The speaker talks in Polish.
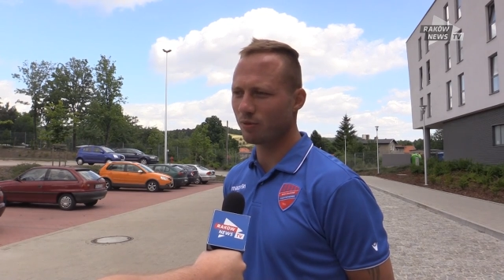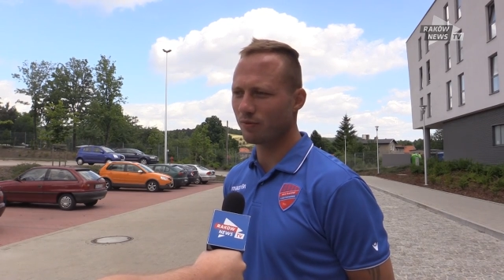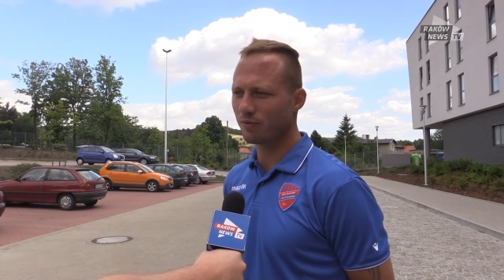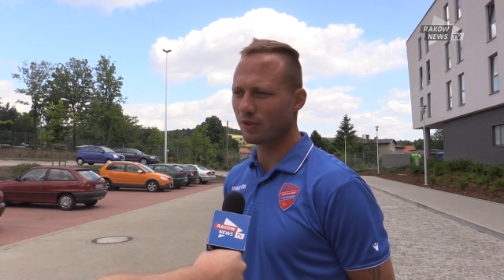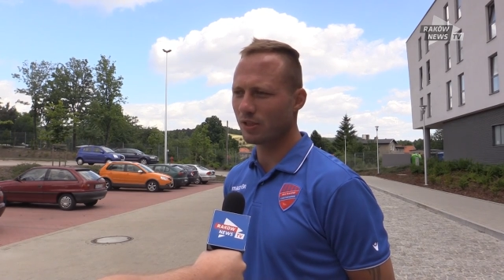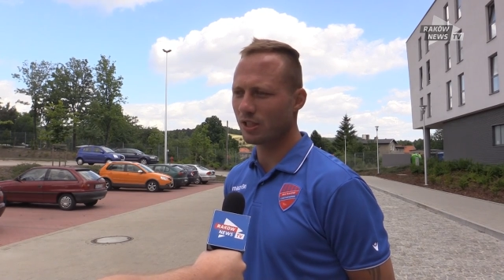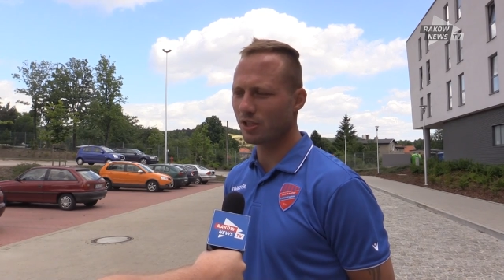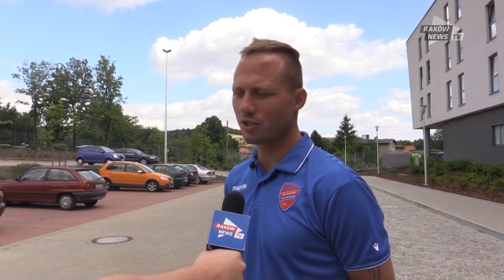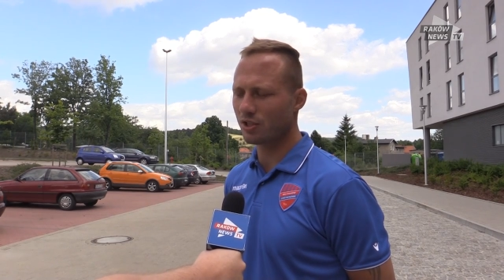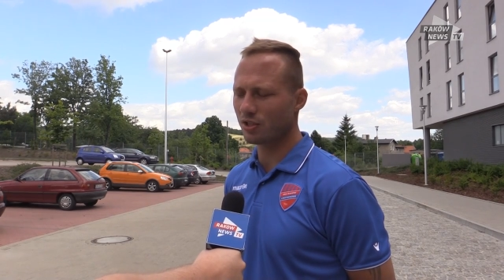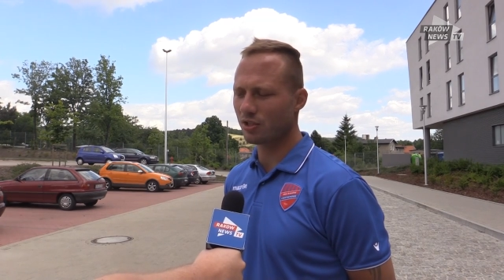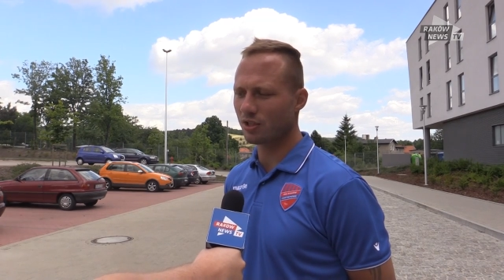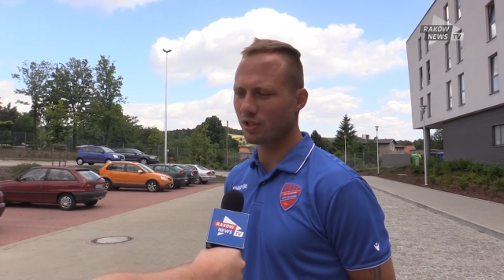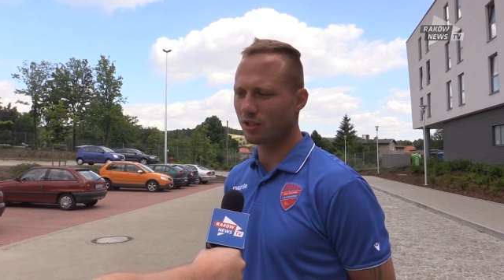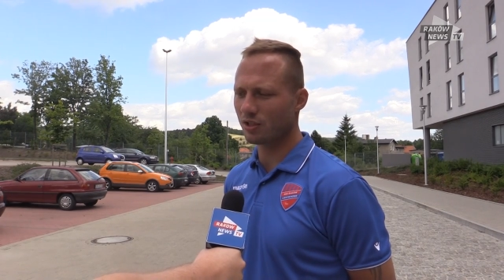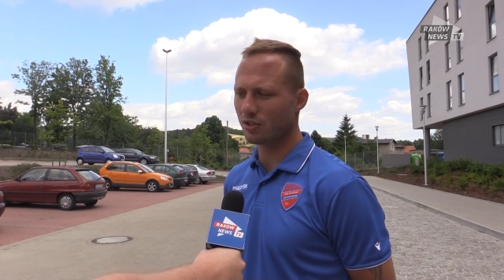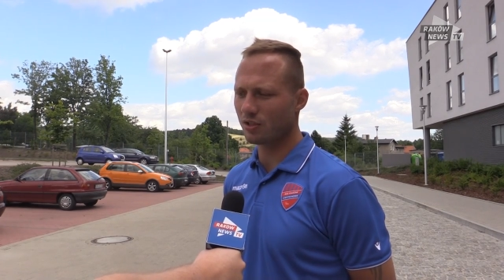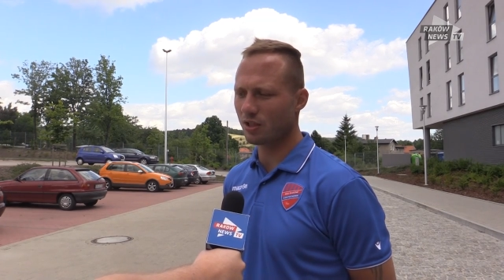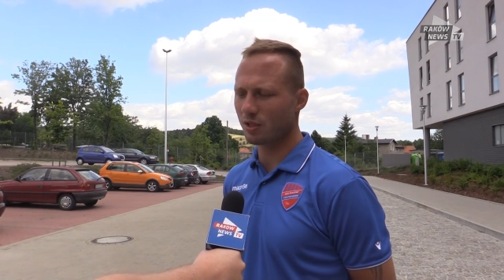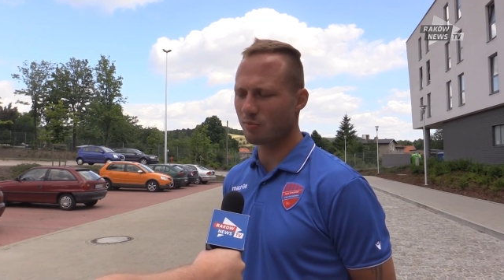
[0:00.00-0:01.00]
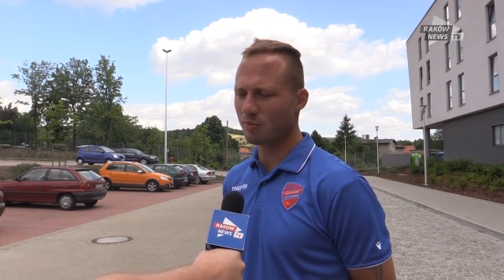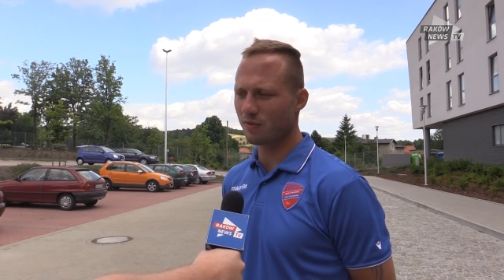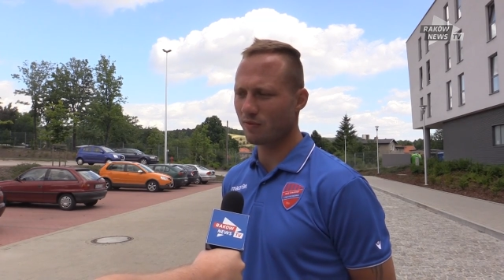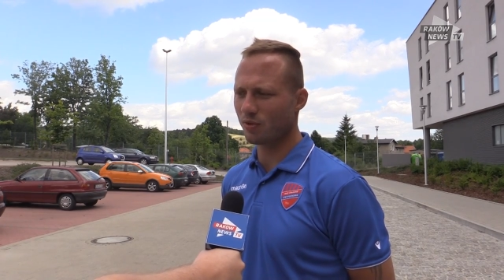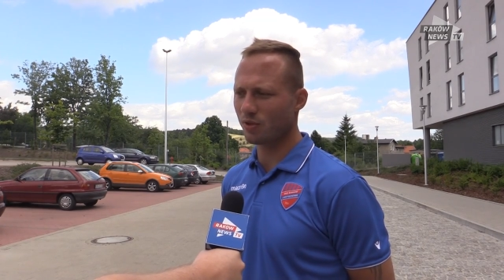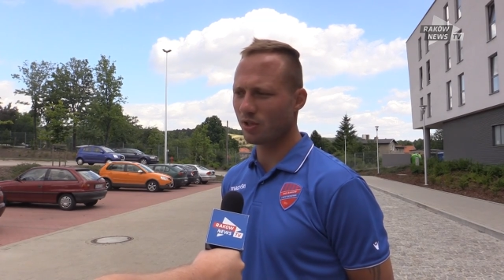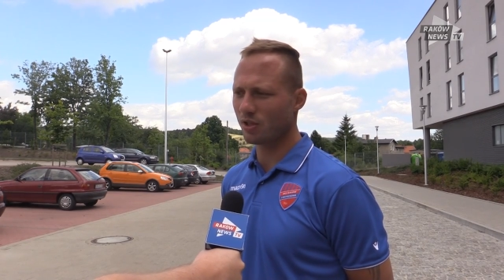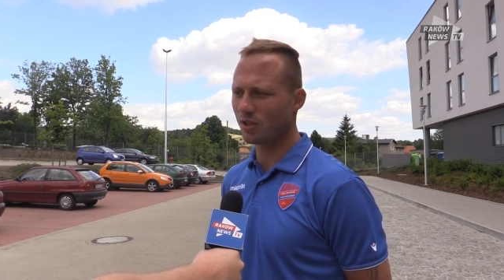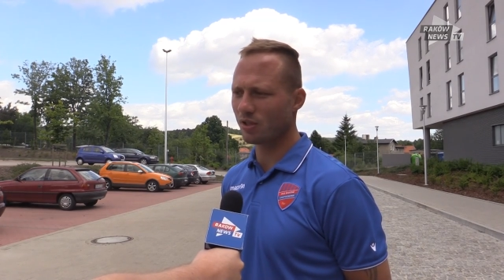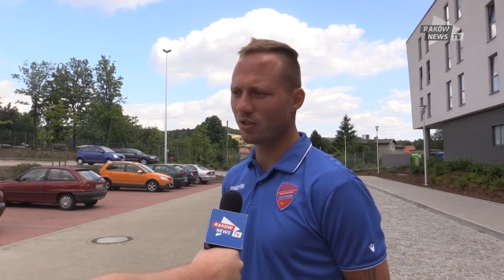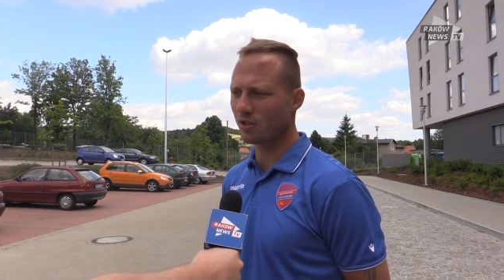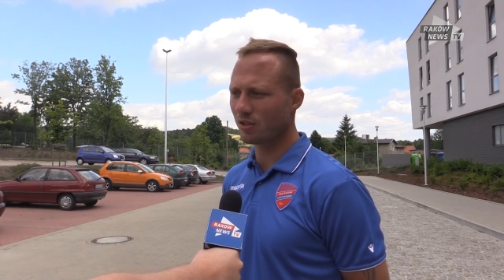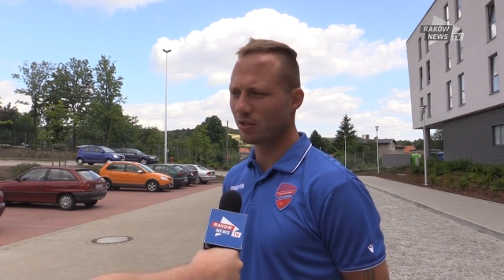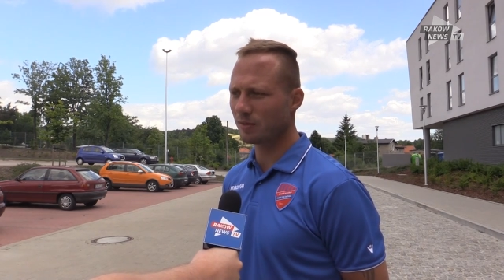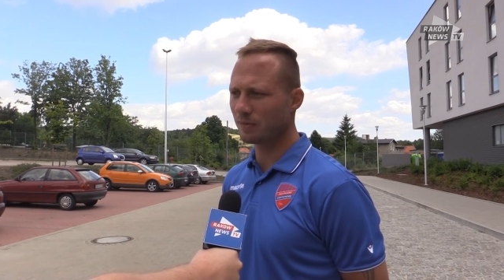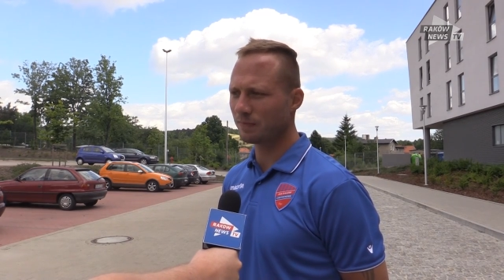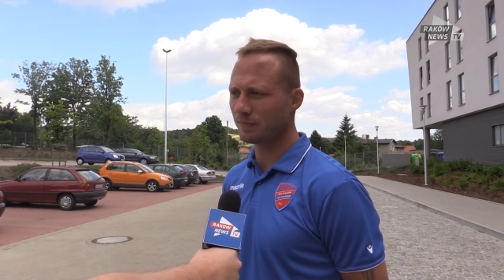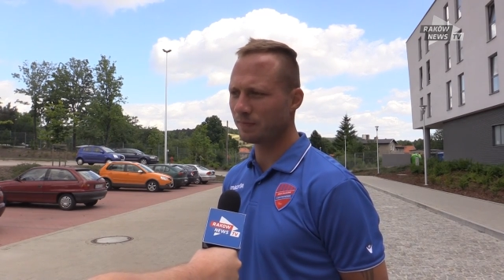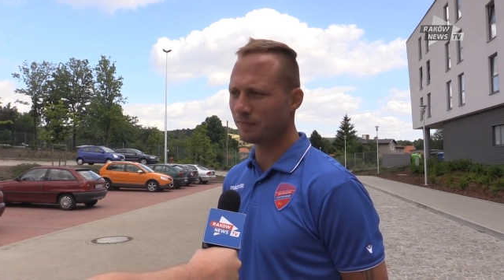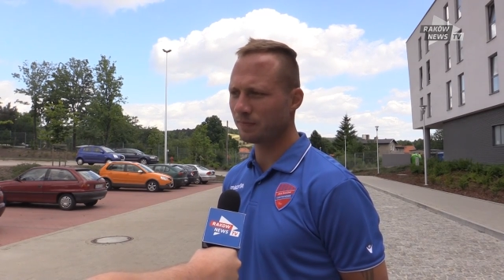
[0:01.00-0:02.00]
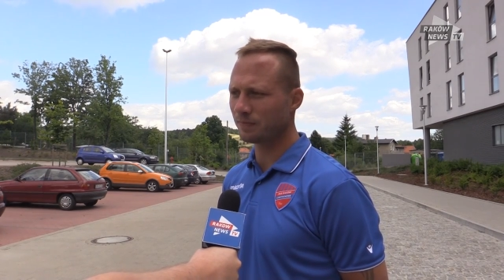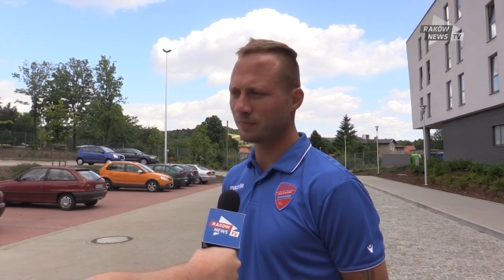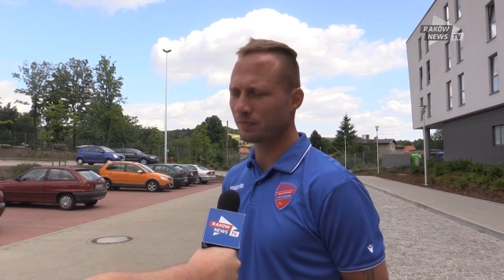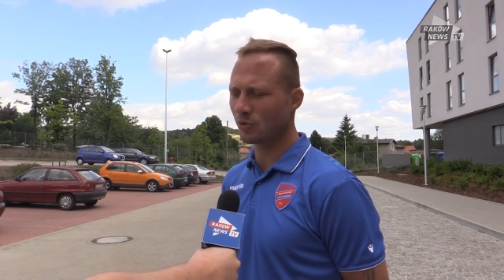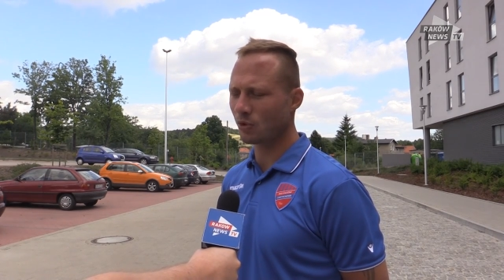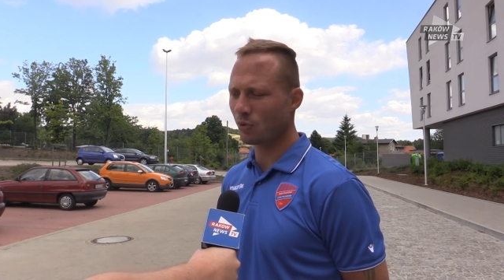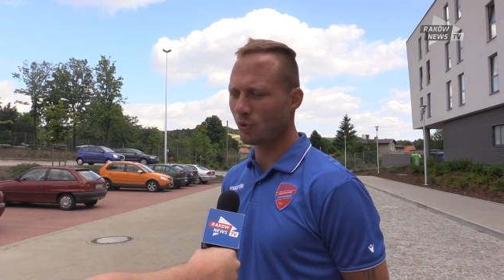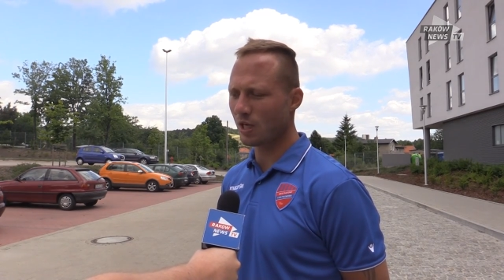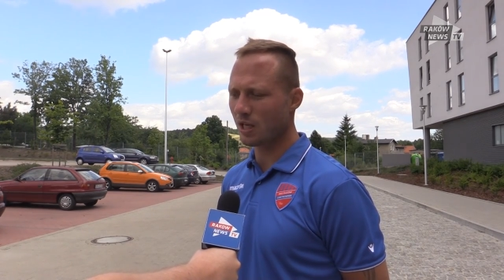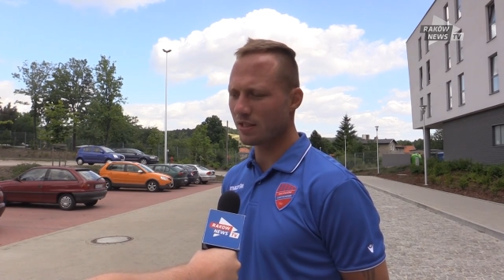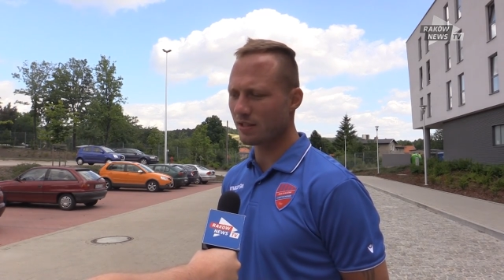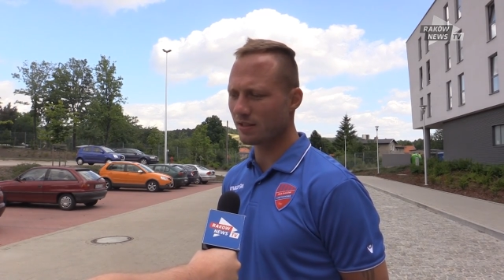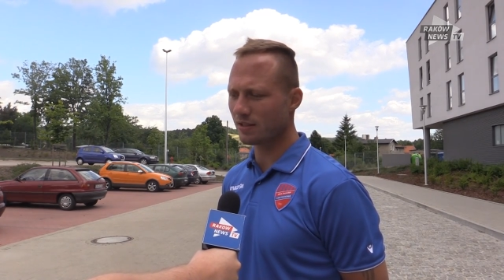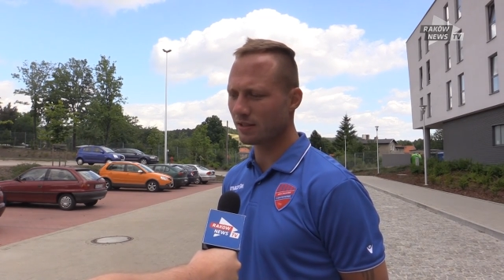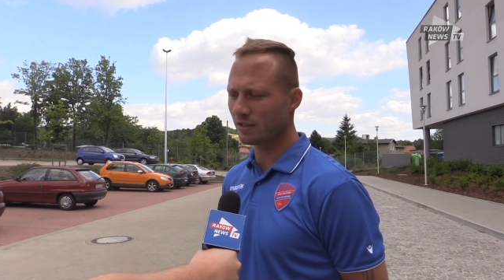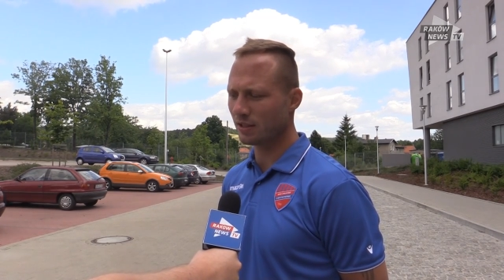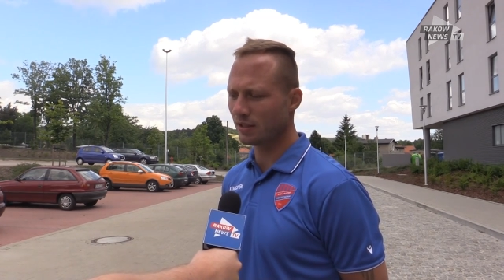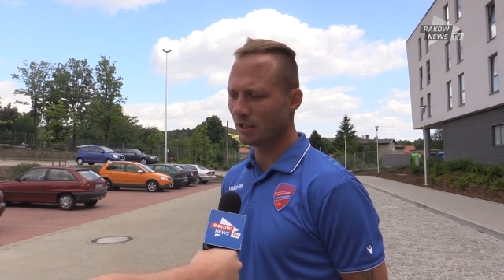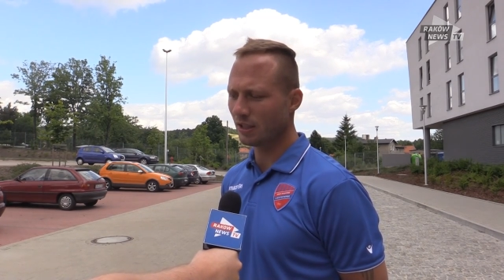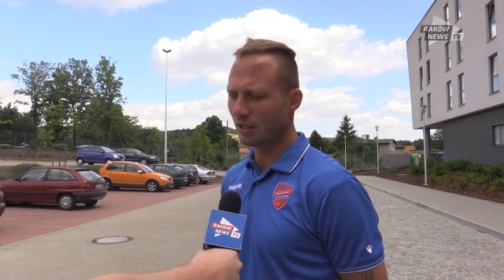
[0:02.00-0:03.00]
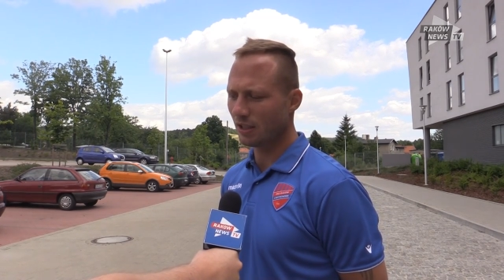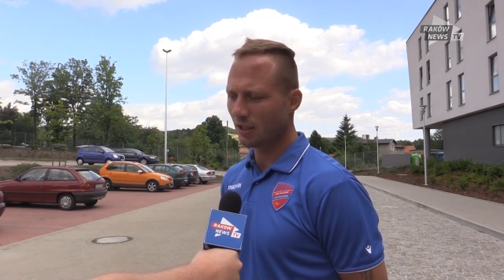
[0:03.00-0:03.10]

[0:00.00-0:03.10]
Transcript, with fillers: powyleczać jakieś tam swoje mm, urazy